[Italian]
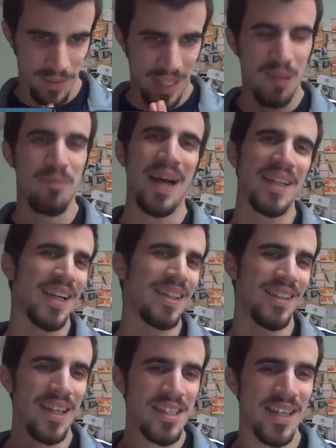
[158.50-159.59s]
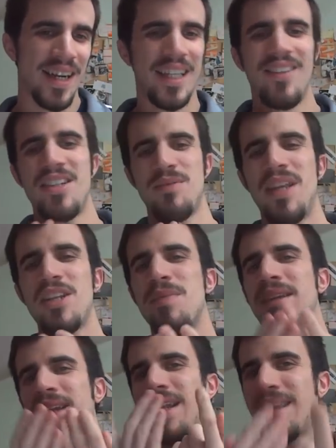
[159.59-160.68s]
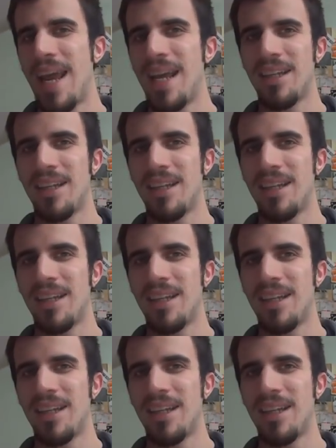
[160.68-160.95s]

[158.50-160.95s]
Il padre che ti dice che devi, devi smettere te